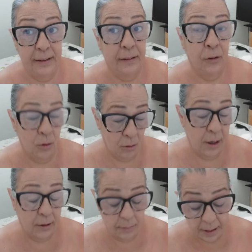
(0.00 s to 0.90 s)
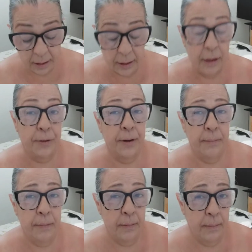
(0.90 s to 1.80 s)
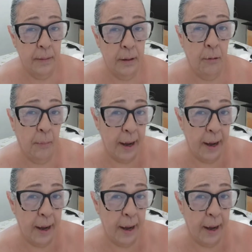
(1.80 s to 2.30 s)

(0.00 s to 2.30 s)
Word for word: Concorda comigo, querido? Eu